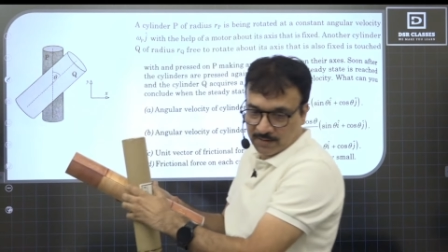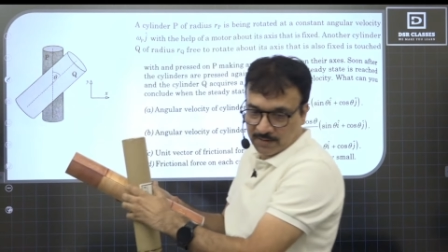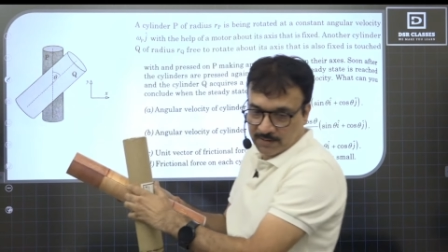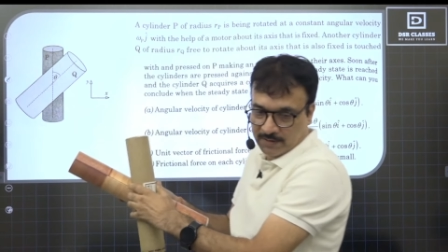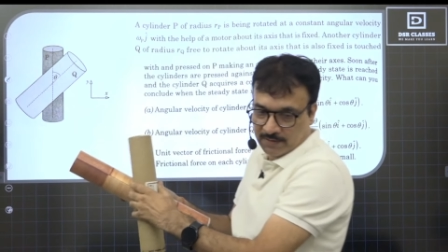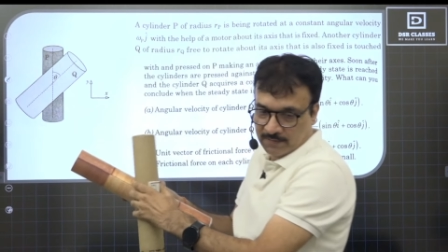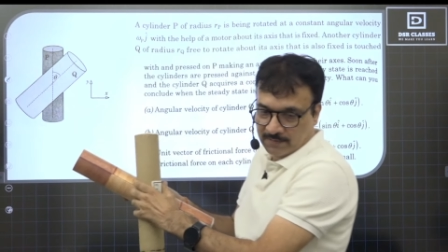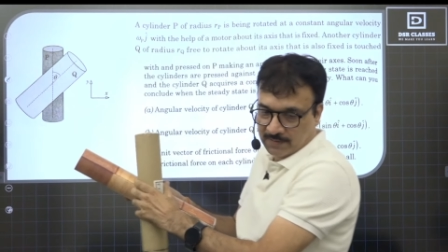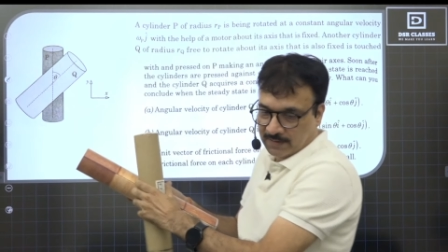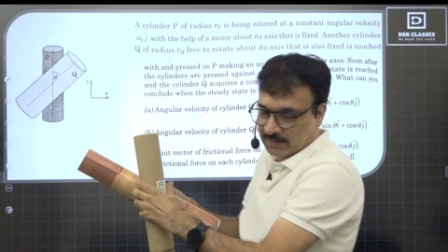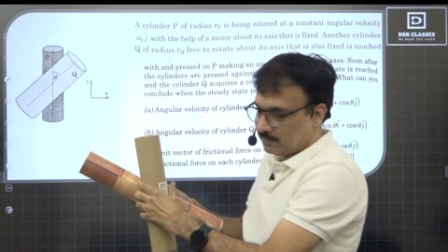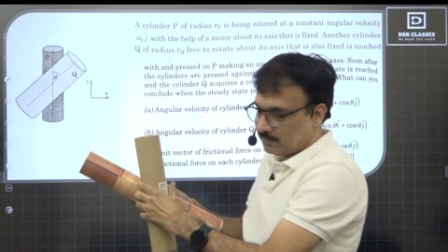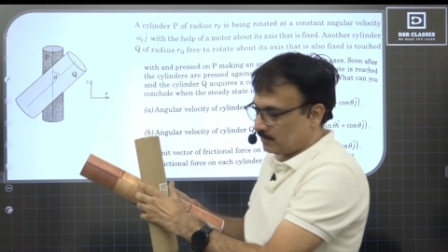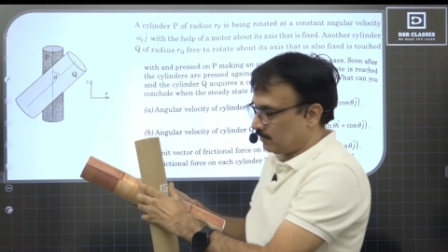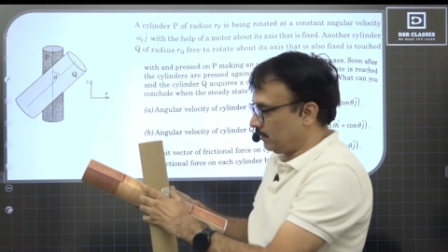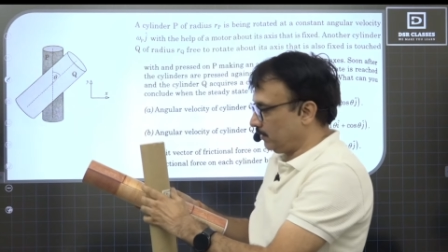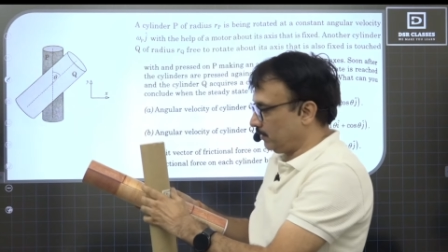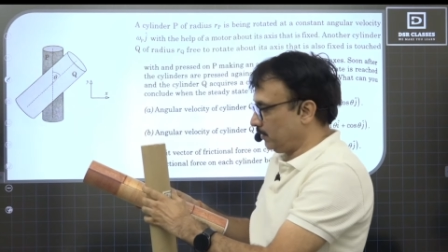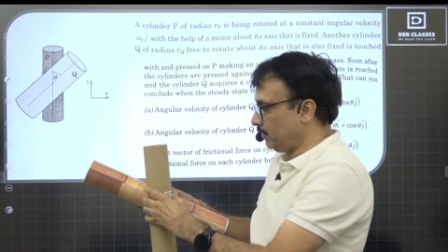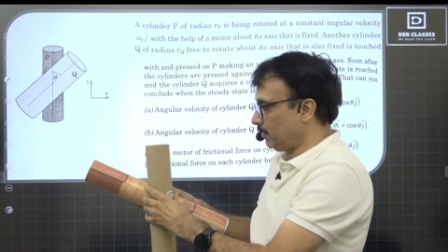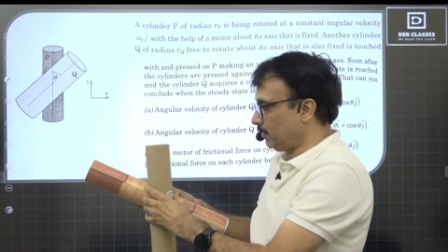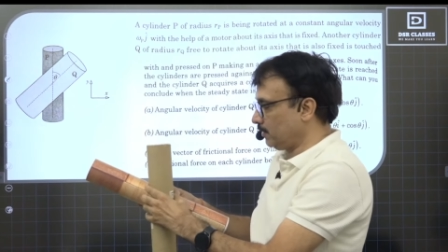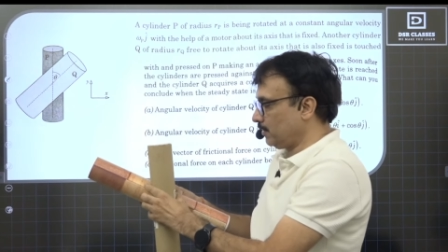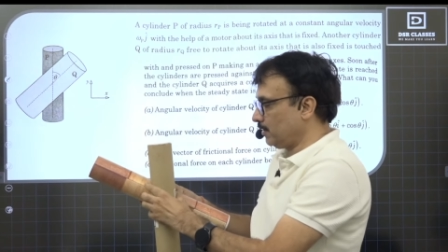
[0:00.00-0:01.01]
ये वाला
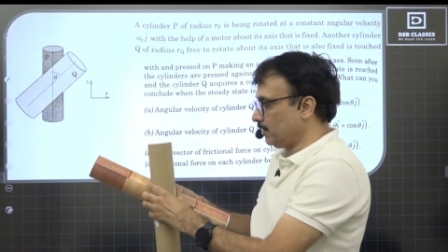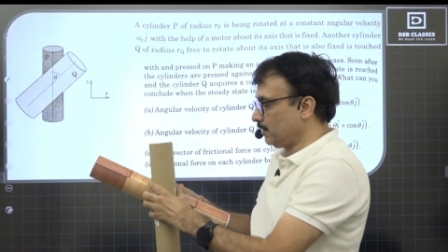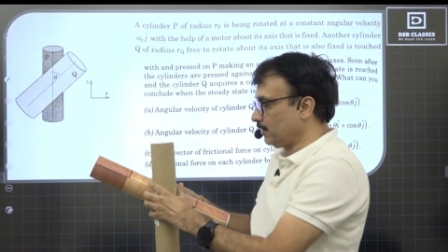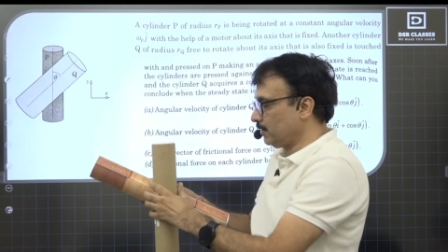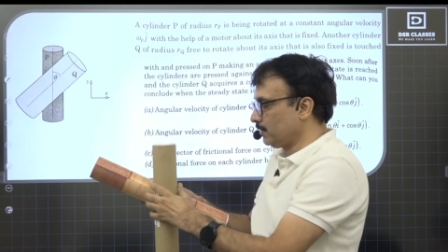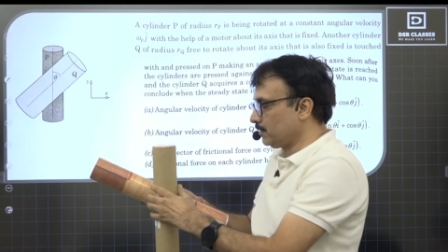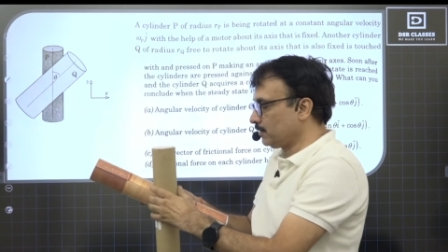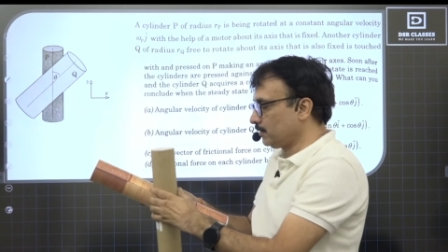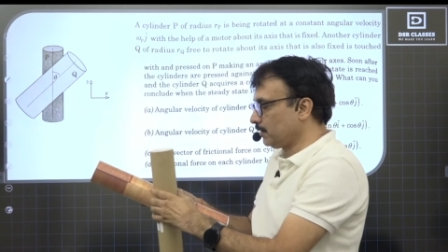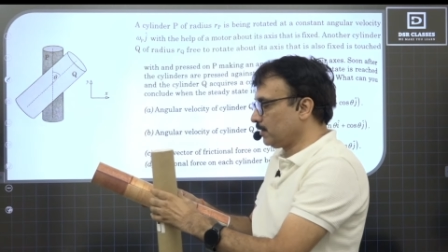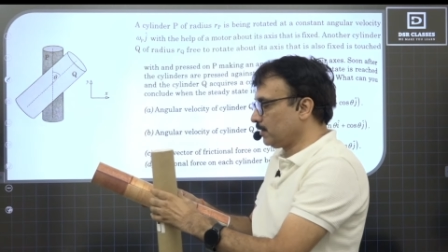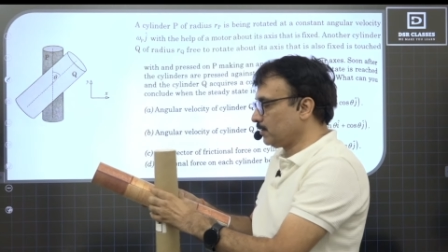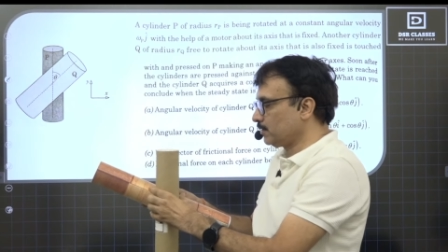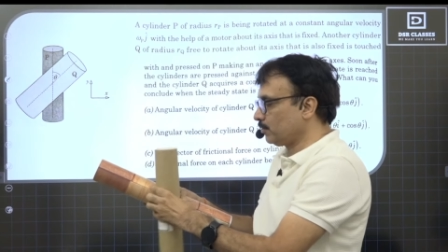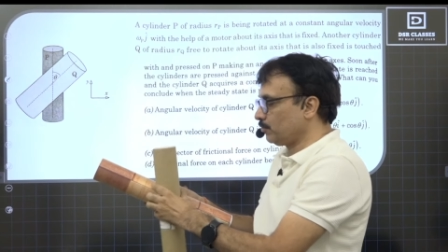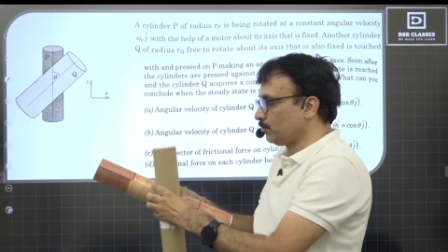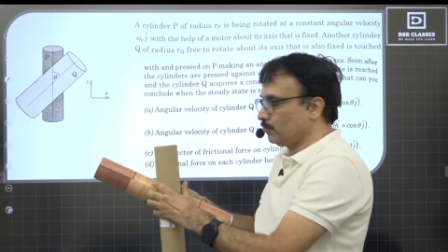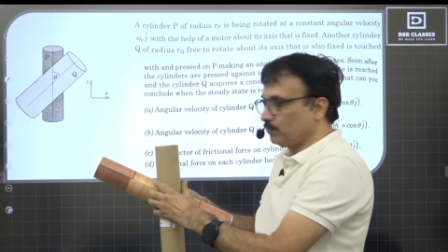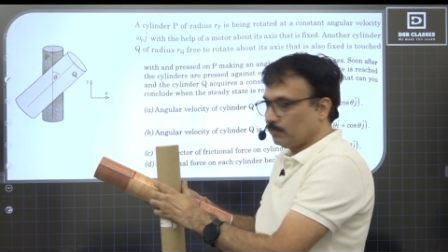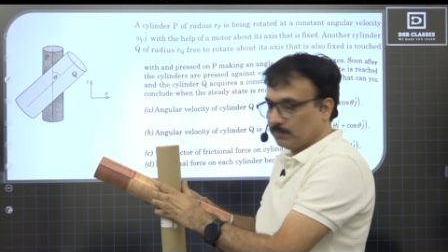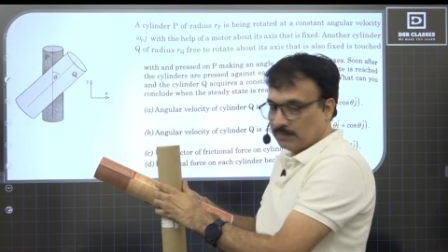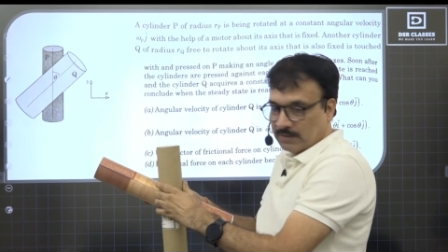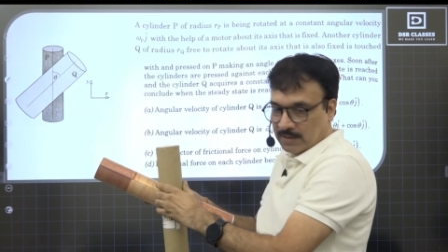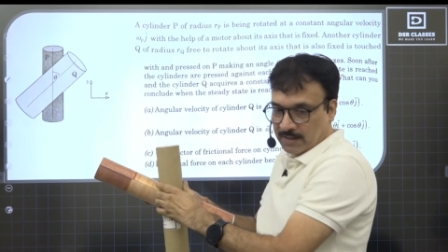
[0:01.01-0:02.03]
सिलेंडर अगर इस तरह से
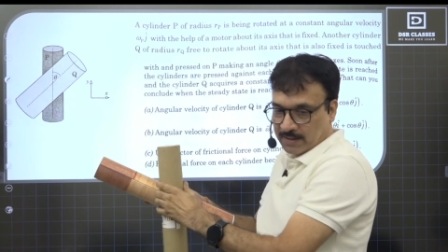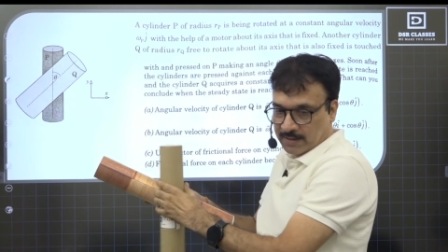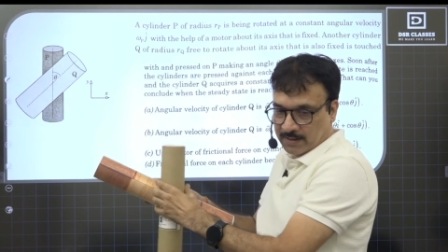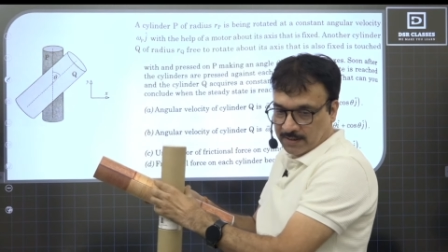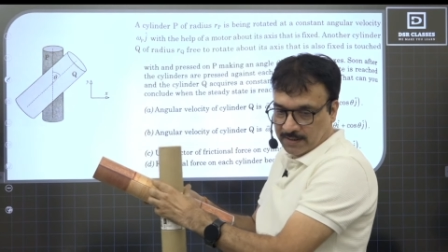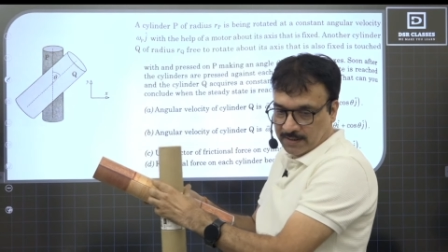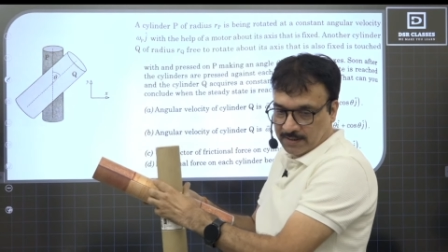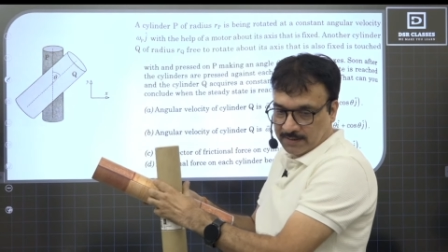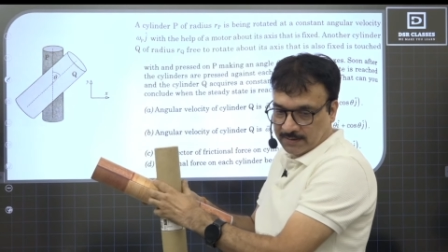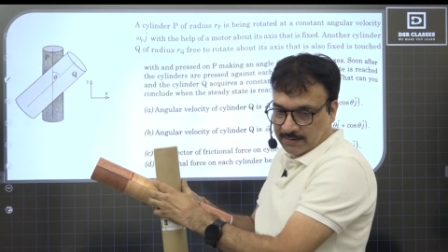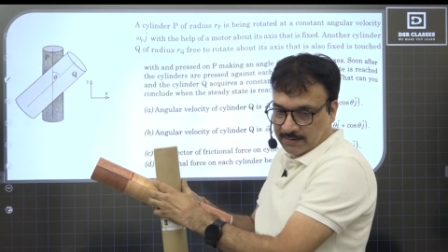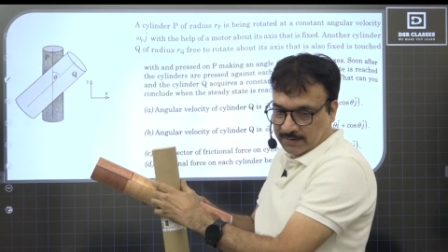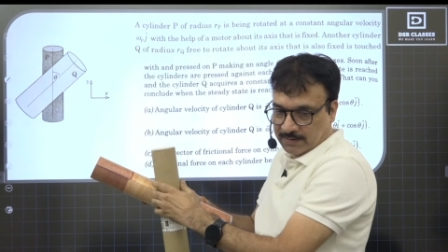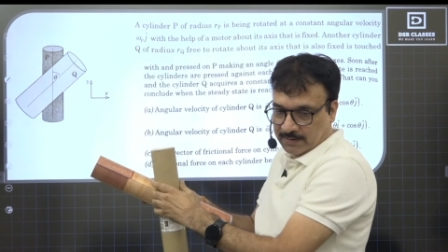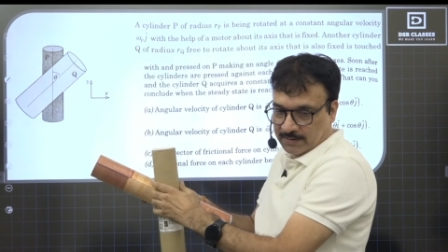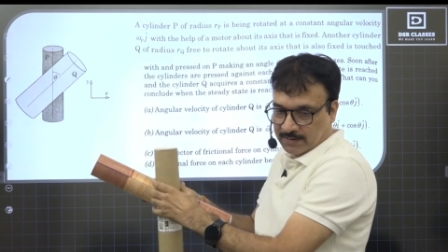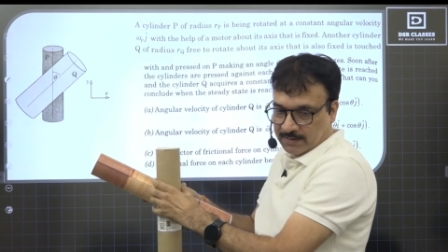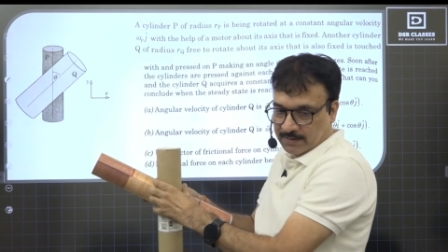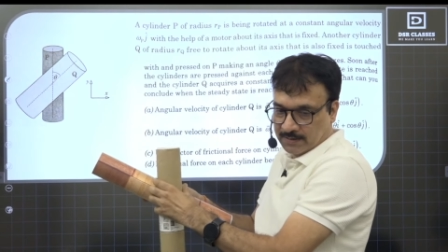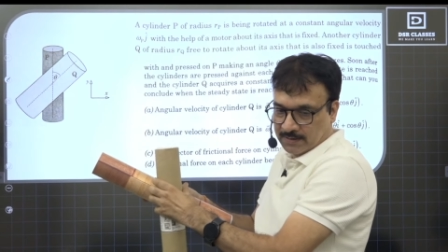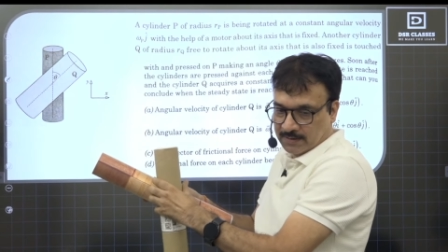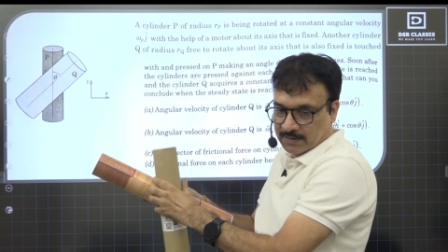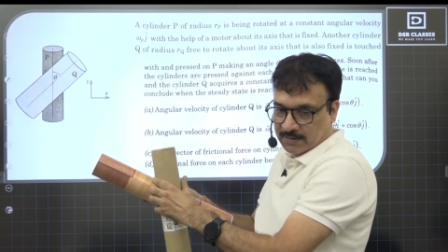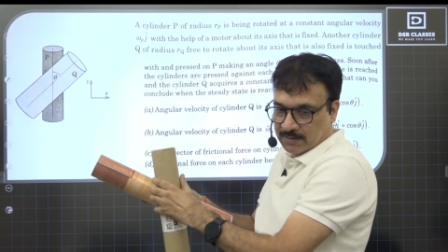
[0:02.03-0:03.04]
घूमता है ऐसे
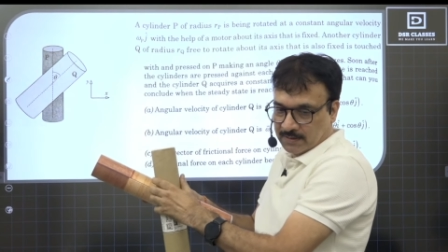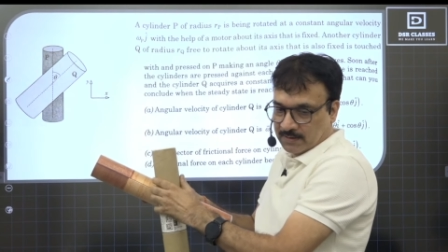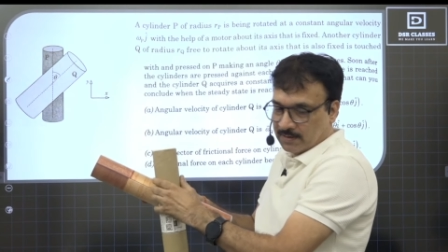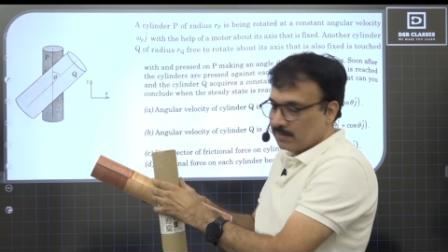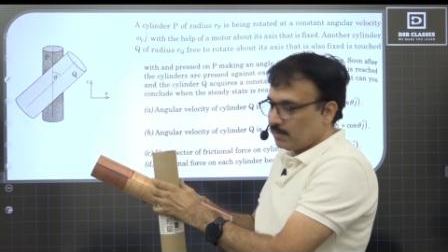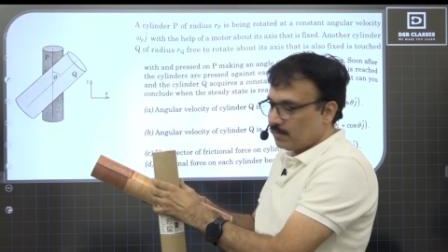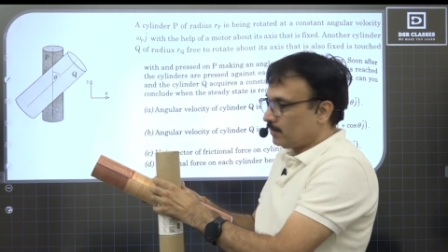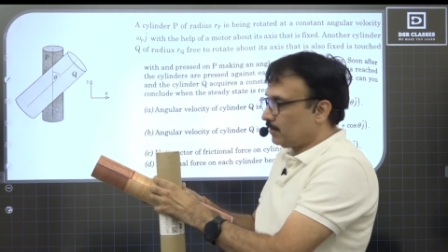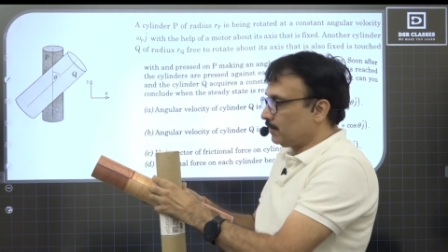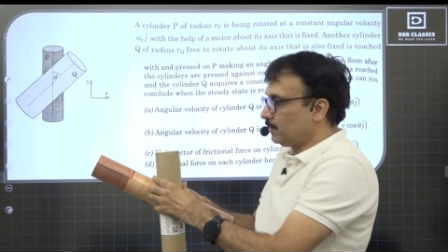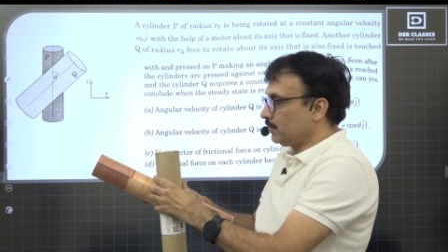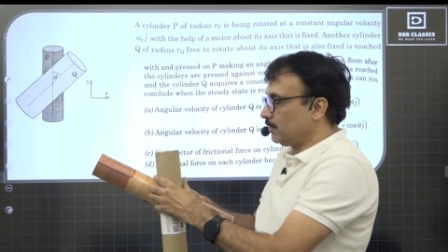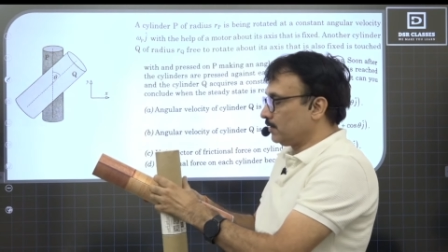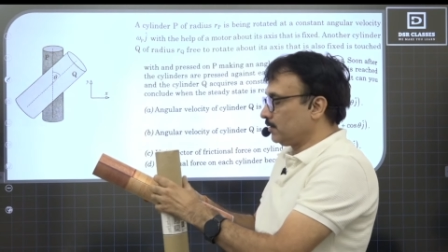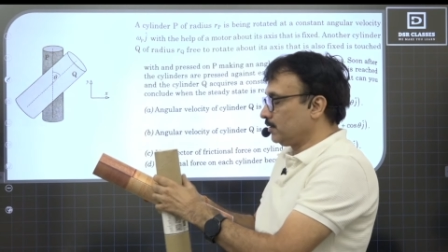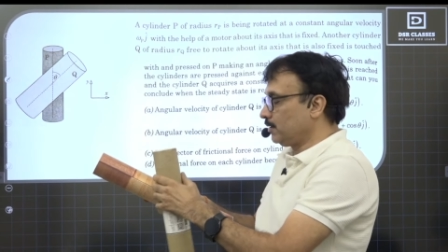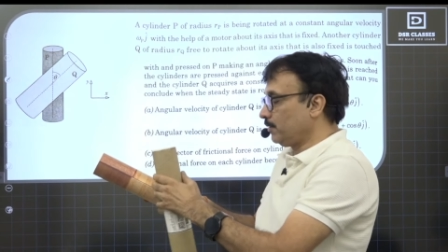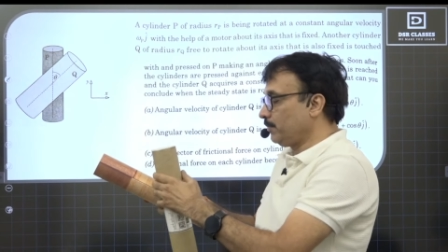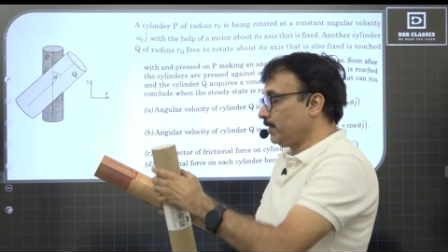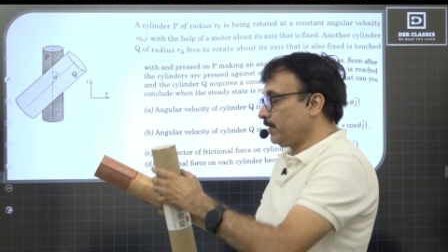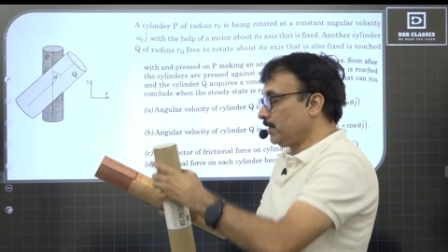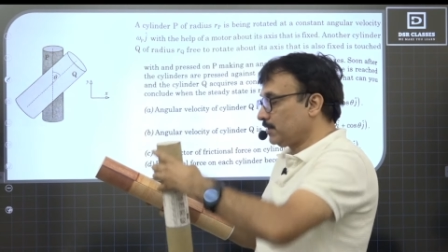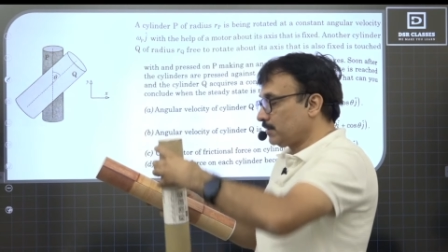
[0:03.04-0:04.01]
जब ये